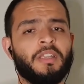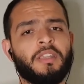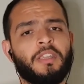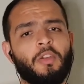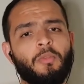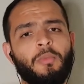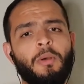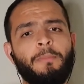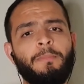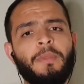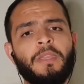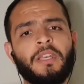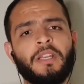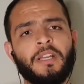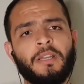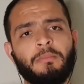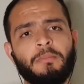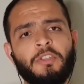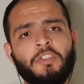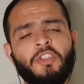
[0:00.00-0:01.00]
que é uma
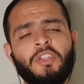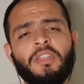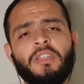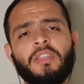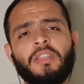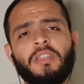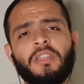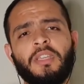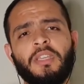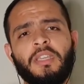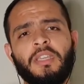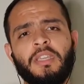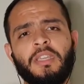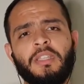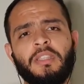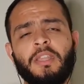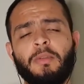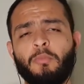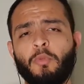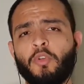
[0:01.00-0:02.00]
pirâmide
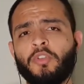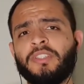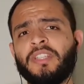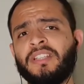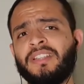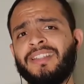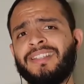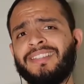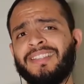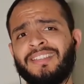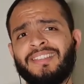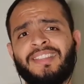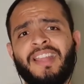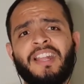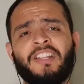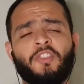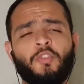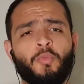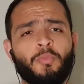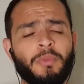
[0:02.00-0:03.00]
que demonstra
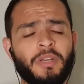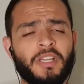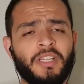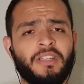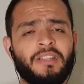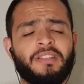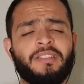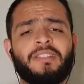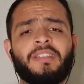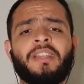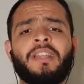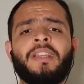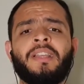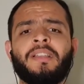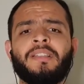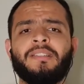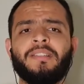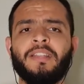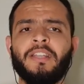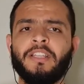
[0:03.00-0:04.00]
necessidades humanas,
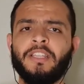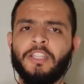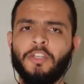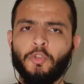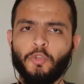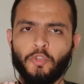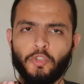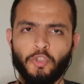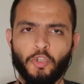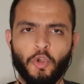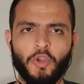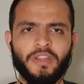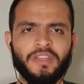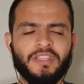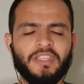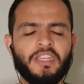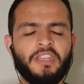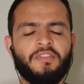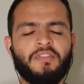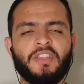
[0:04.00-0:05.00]
sendo que nos
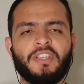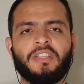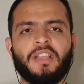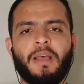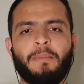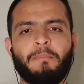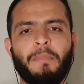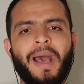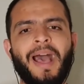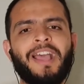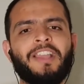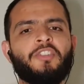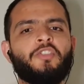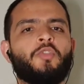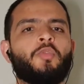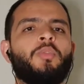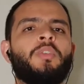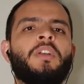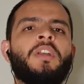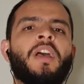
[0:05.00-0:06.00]
dois níveis
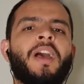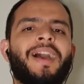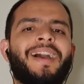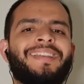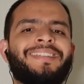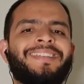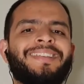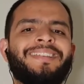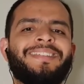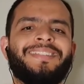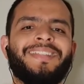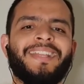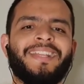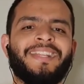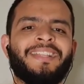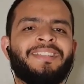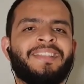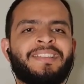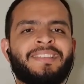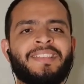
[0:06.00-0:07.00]
abaixo a gente tem
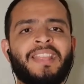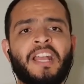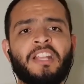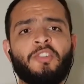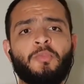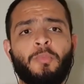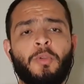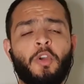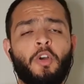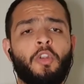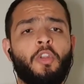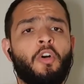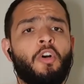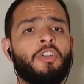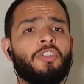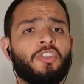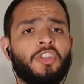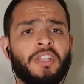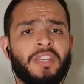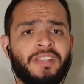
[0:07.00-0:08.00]
necessidade
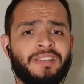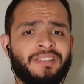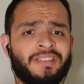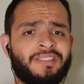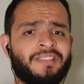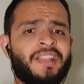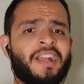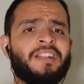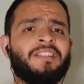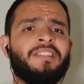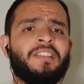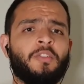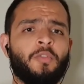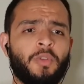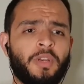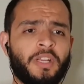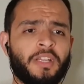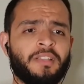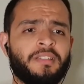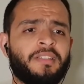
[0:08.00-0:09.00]
biológica e necessidade de
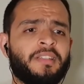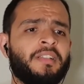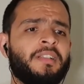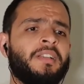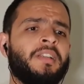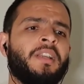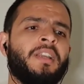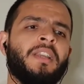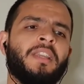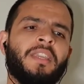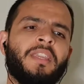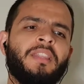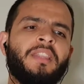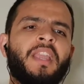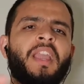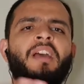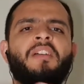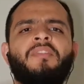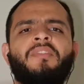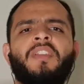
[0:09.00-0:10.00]
segurança, que
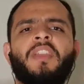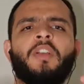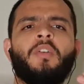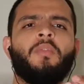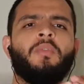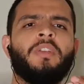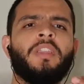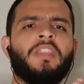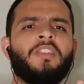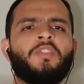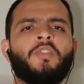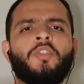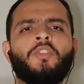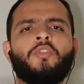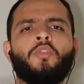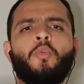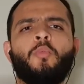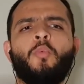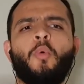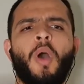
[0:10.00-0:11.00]
tem a ver com questões
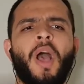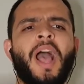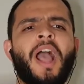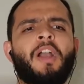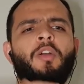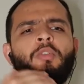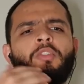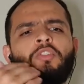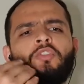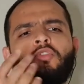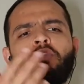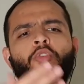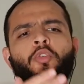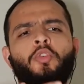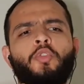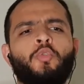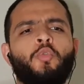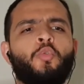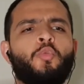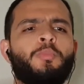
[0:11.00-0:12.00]
como água,
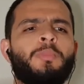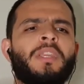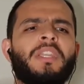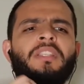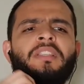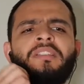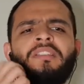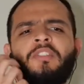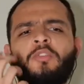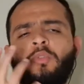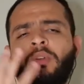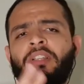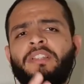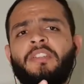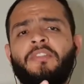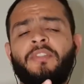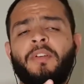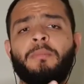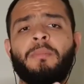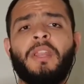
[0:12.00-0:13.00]
sono, comida,
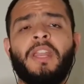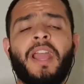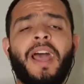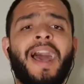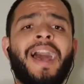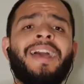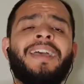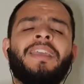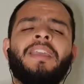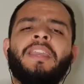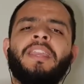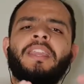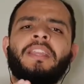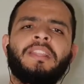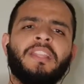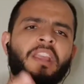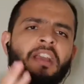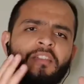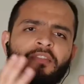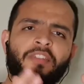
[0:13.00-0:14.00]
segurança familiar, e
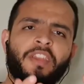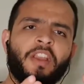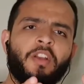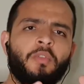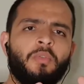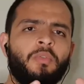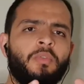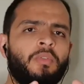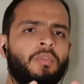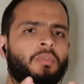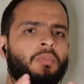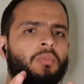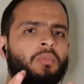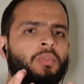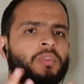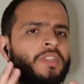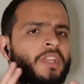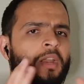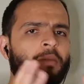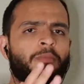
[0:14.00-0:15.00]
tem a ver com
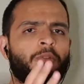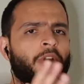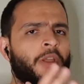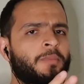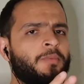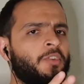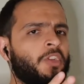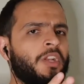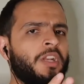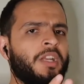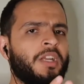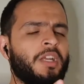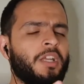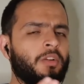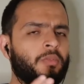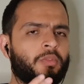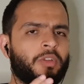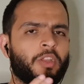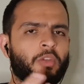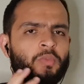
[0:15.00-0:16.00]
o cérebro
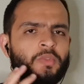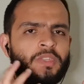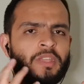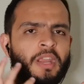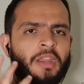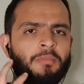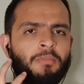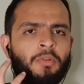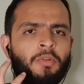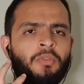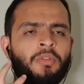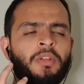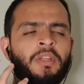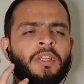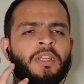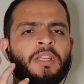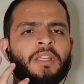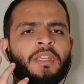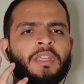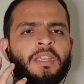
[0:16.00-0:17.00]
reptiliano, que é um cérebro
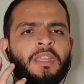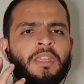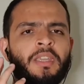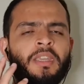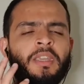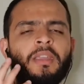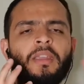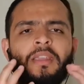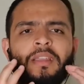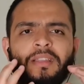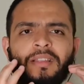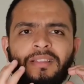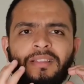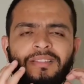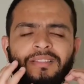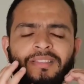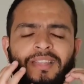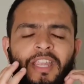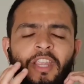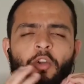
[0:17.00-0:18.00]
que
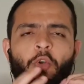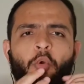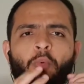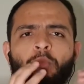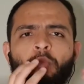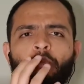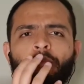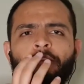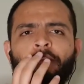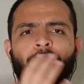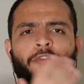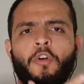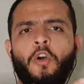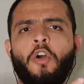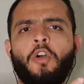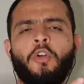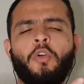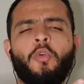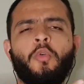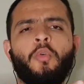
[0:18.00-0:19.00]
tem como
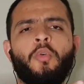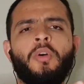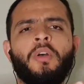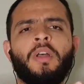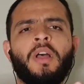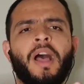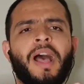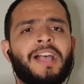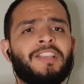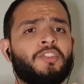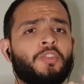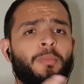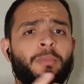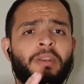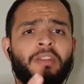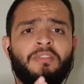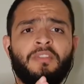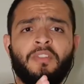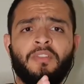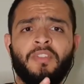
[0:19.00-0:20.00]
foco a
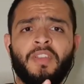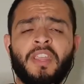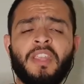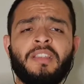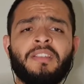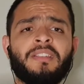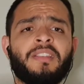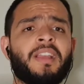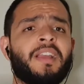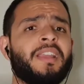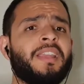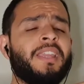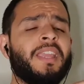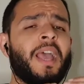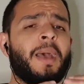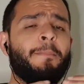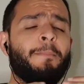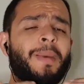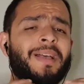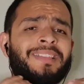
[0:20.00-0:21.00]
sobrevivência e
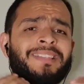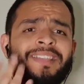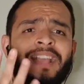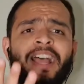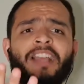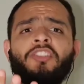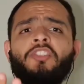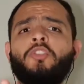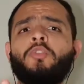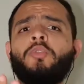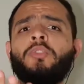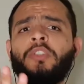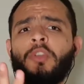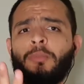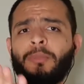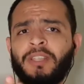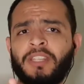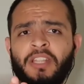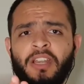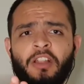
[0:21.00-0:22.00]
a passagem do seu
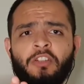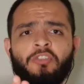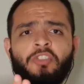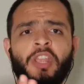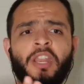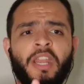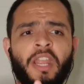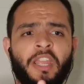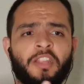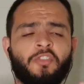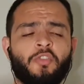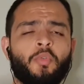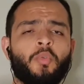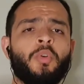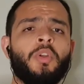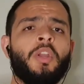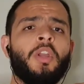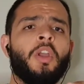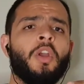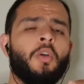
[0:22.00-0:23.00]
material genético.
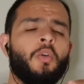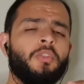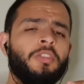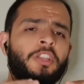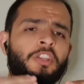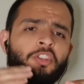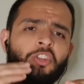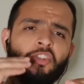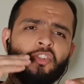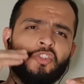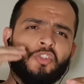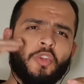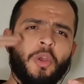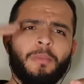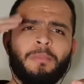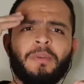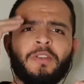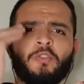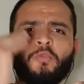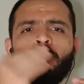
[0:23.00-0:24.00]
Quando a gente
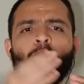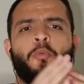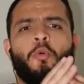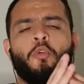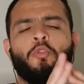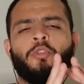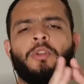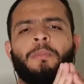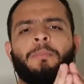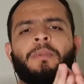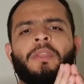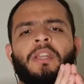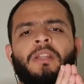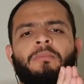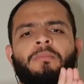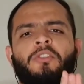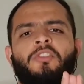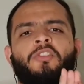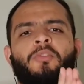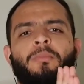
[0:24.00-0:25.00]
sobe mais um pouco na
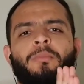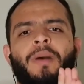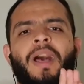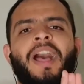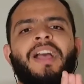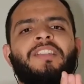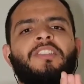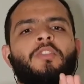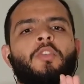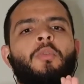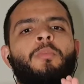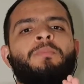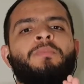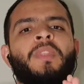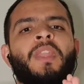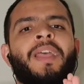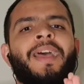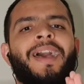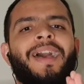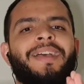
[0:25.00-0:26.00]
pirâmide de Maslow,
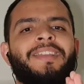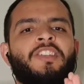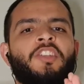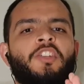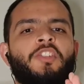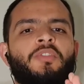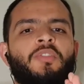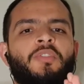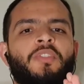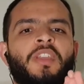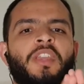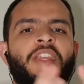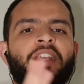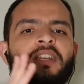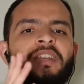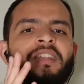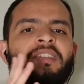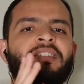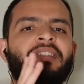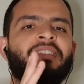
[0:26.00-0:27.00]
a gente vê
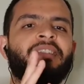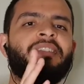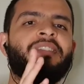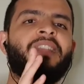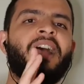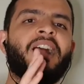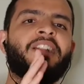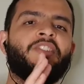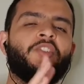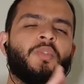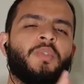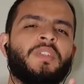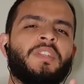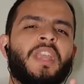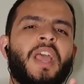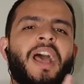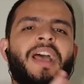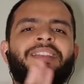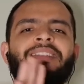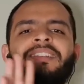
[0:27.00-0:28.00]
necessidades
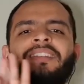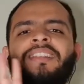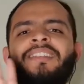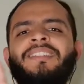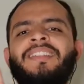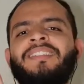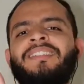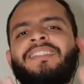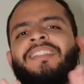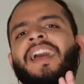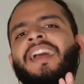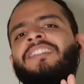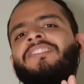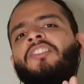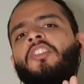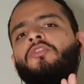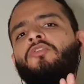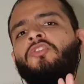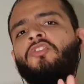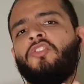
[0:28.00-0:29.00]
sociais e necessidade
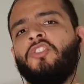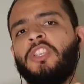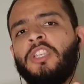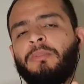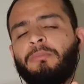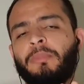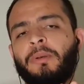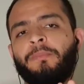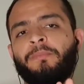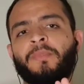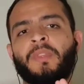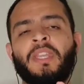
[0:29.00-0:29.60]
de autoestima.